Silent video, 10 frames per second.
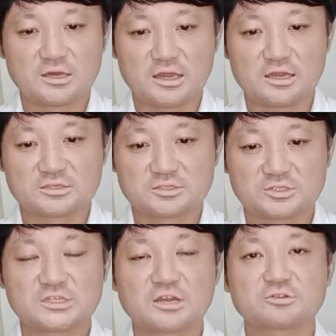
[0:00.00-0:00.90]
えー、そ
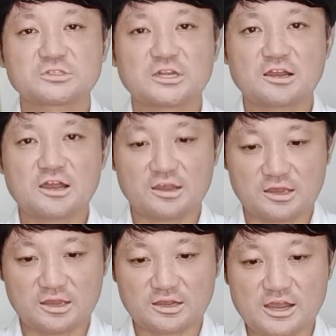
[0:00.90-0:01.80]
してこちらが、
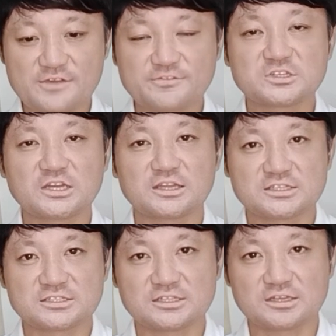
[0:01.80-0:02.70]
えー、回復者で
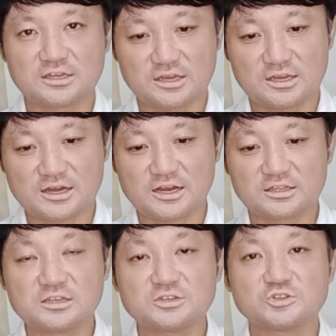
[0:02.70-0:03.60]
す。えー、新
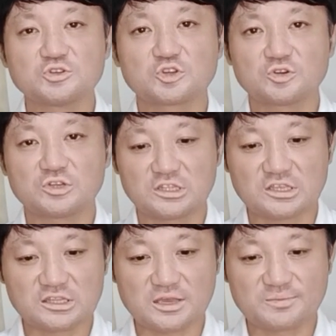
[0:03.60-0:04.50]
たに19人
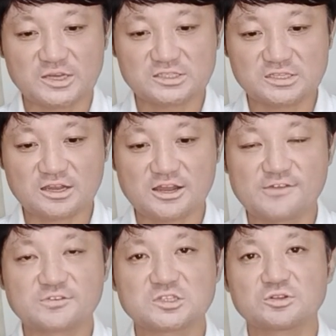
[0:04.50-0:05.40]
出ていまして、回
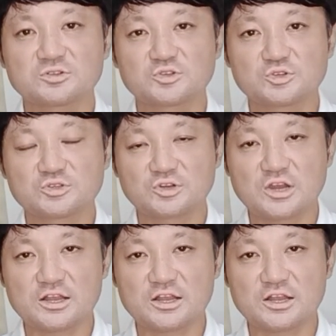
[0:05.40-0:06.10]
復者の総数が